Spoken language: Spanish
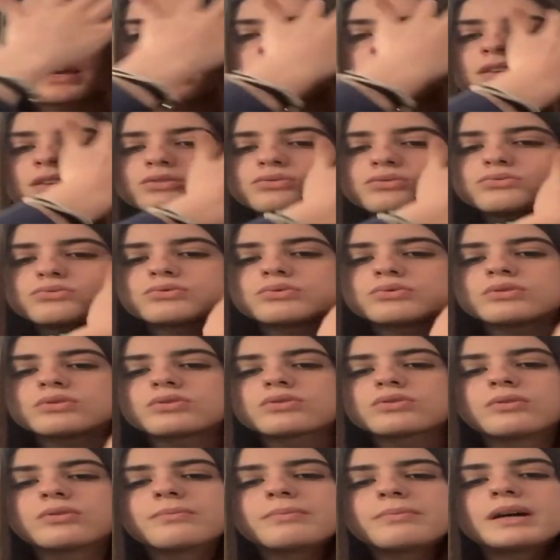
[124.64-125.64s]
Caña es
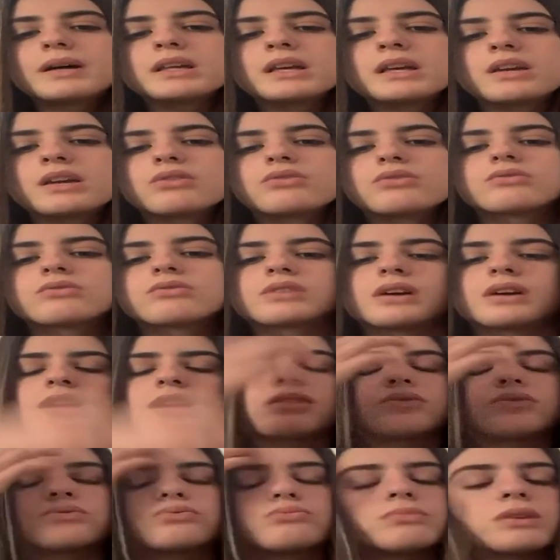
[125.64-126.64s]
un compañero,
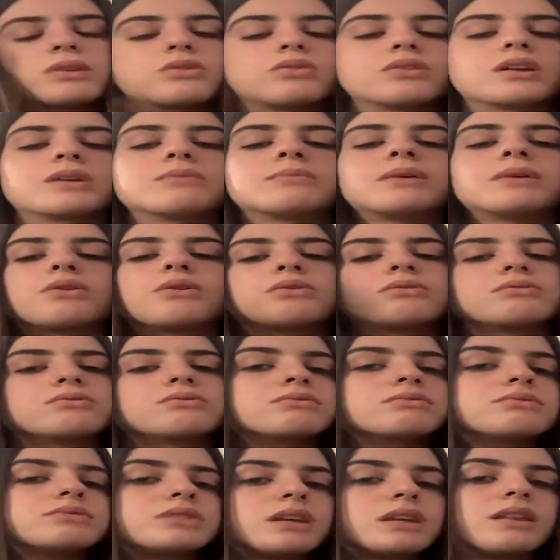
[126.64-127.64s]
Caña es un mejor amigo,
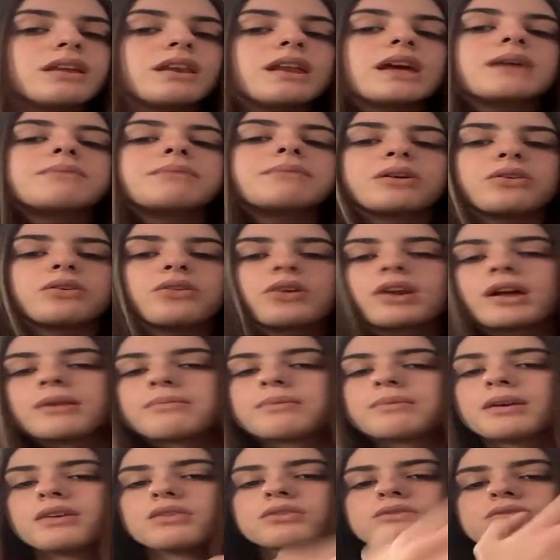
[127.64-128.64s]
se diría mejor
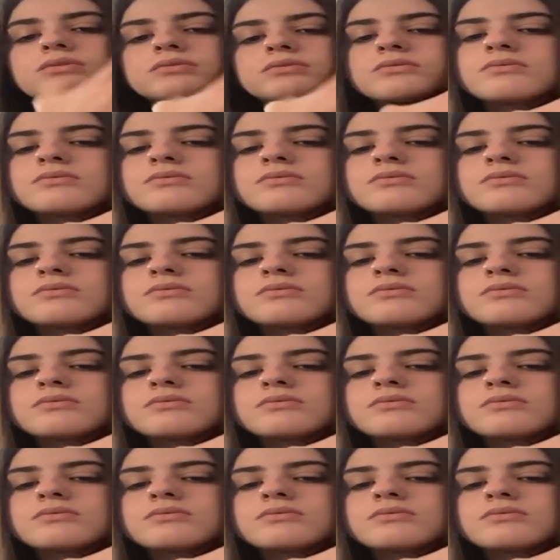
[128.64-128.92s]
amigo.